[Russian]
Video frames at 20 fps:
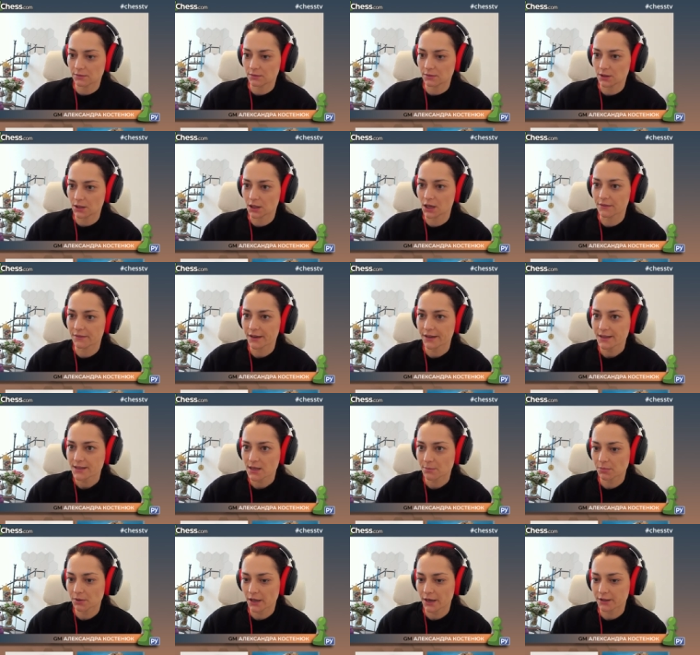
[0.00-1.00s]
и говорить
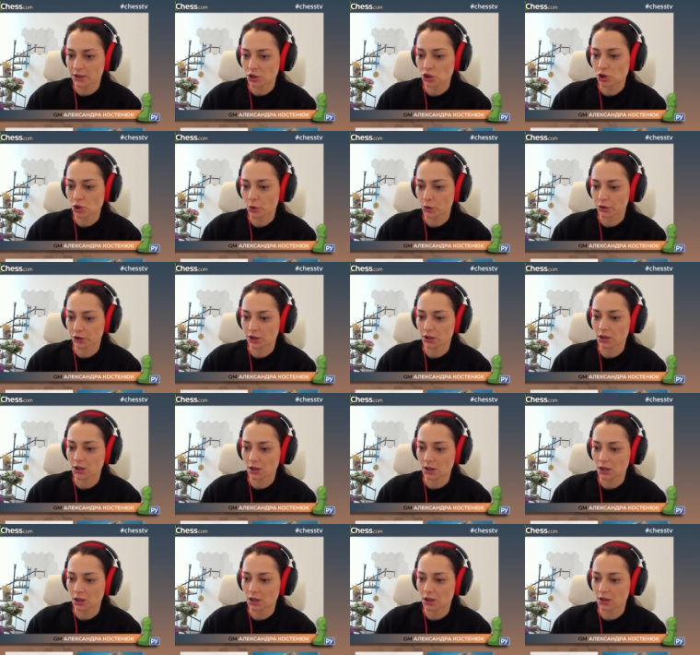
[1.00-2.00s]
о плане
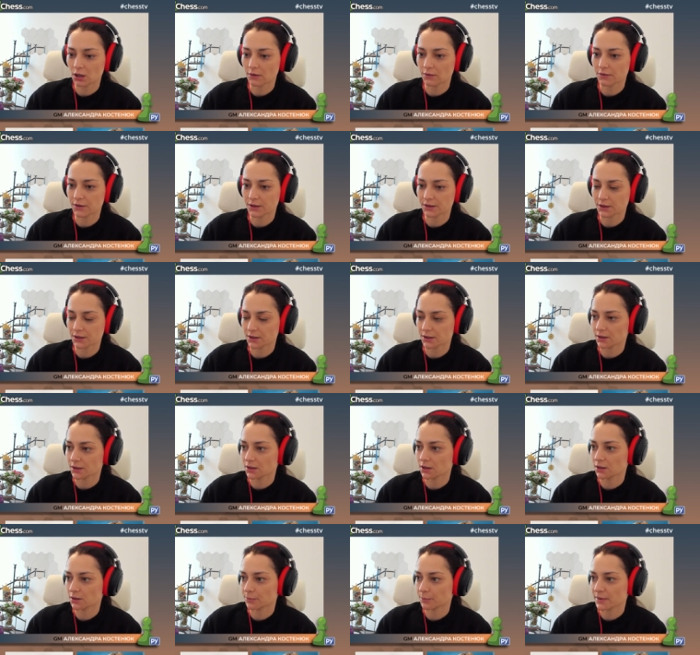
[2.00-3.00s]
черных э, в
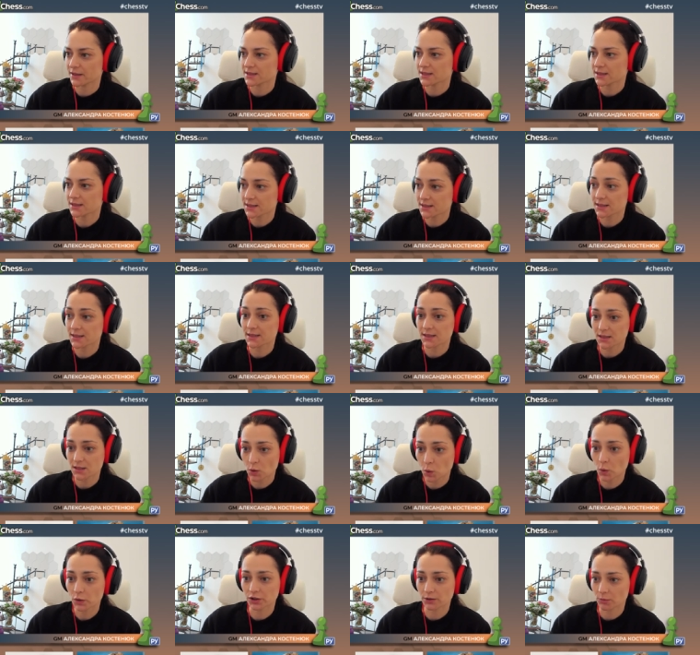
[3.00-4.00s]
этой э, позиции с
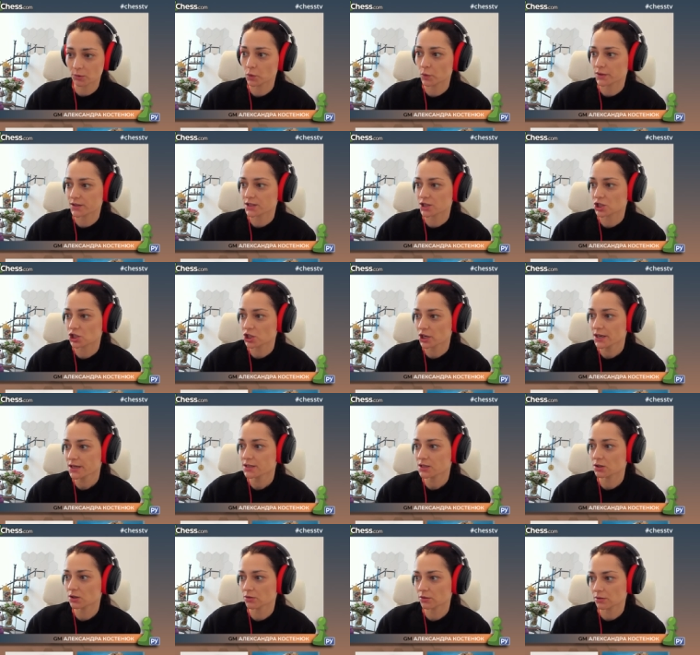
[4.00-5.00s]
ходом конь c6,
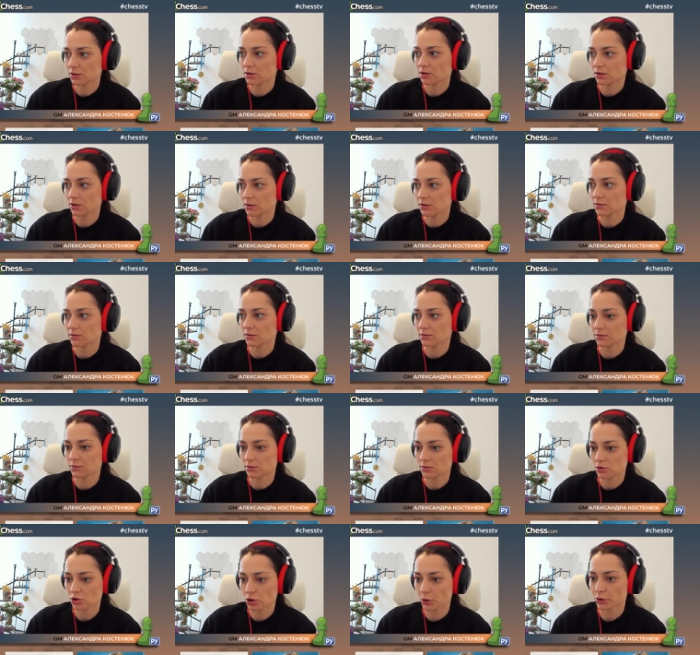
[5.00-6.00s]
то
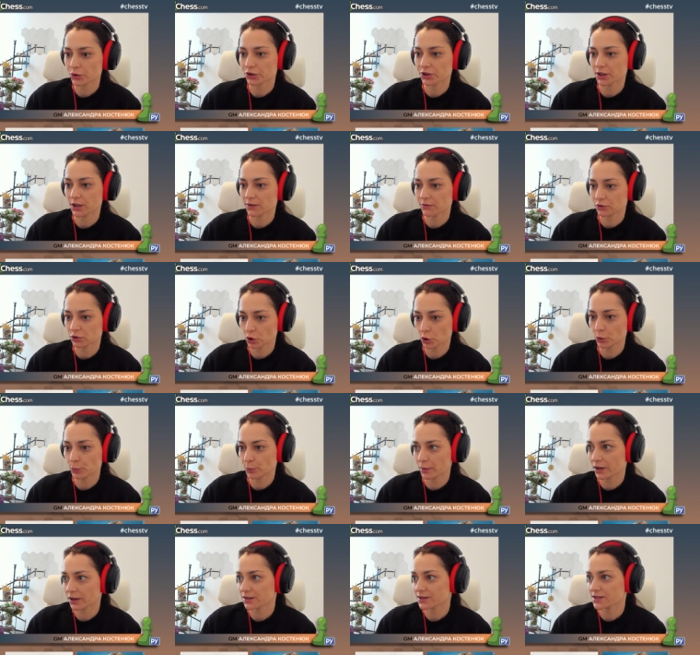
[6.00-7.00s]
черные в той
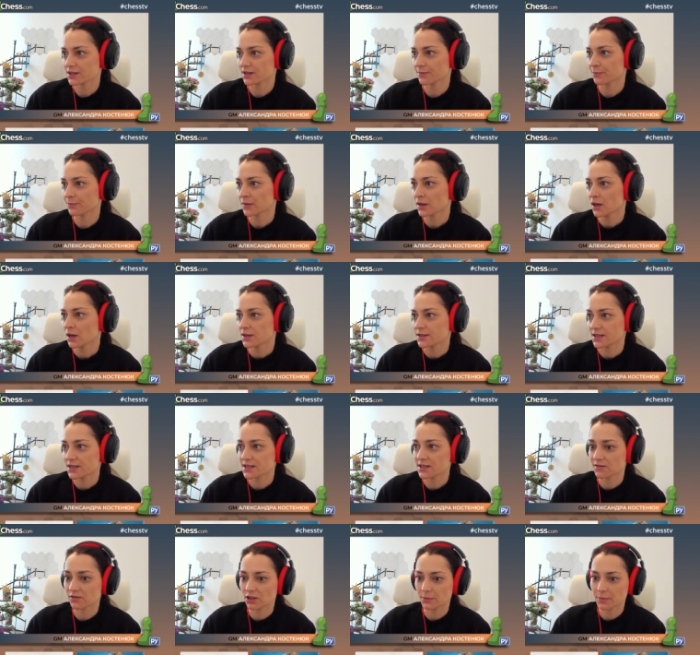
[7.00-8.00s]
партии
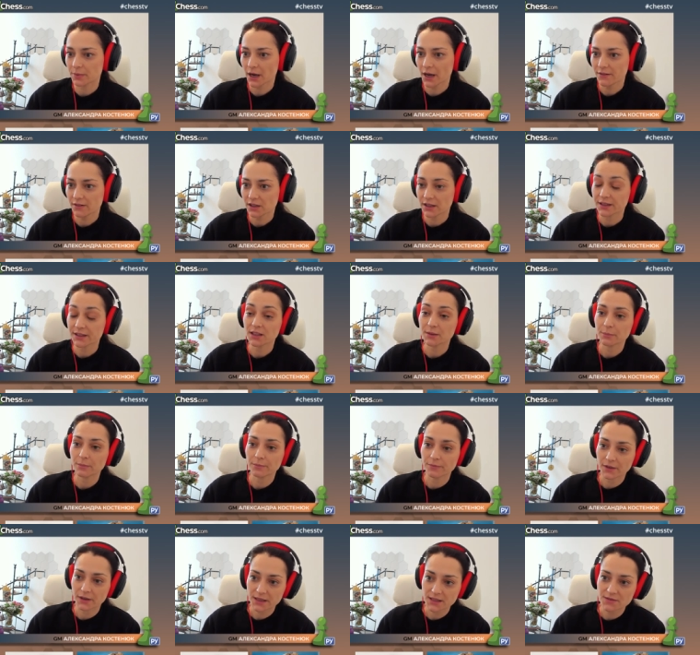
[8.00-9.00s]
действовали правильно, они
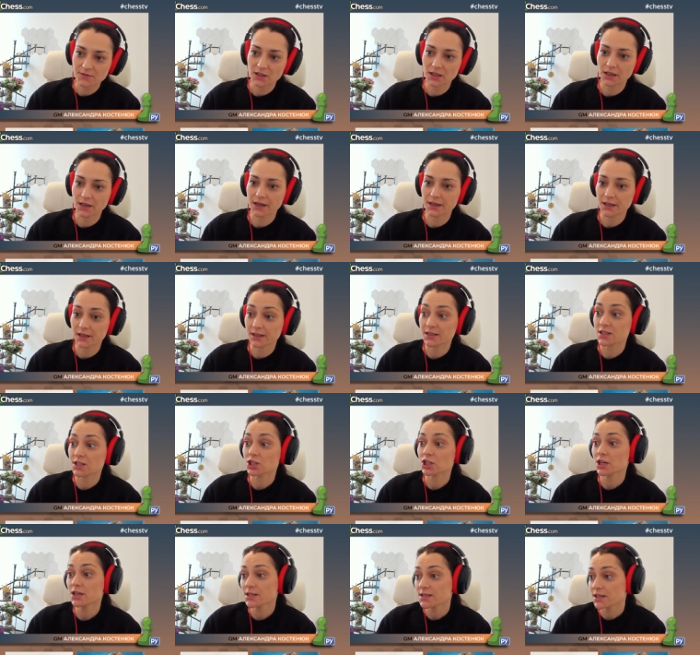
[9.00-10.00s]
развили коня на
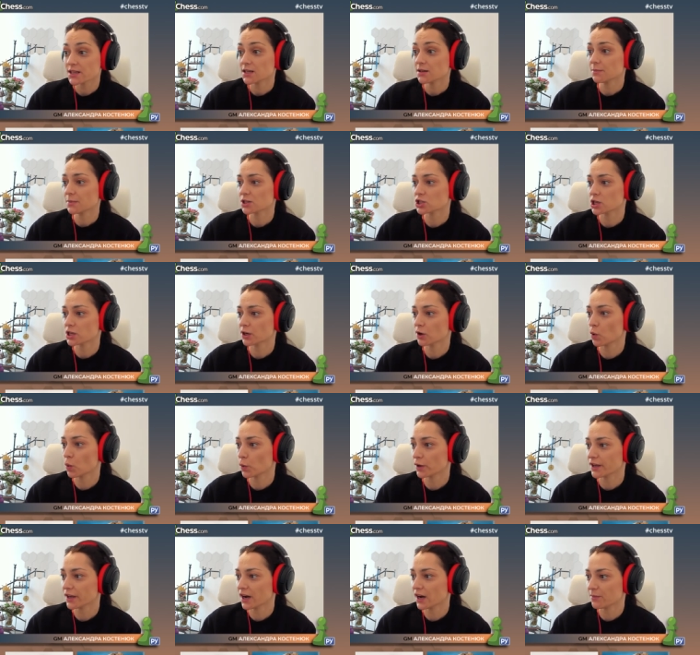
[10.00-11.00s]
c6 и пошли
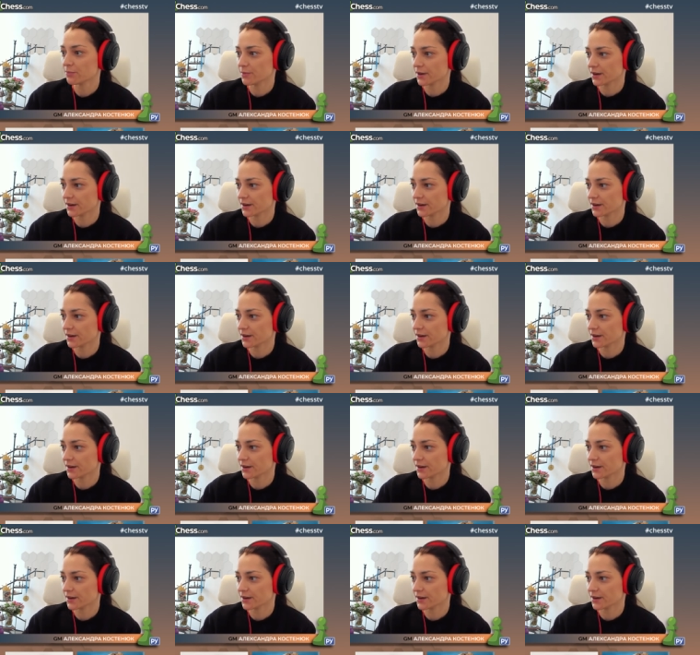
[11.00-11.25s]
конь a5.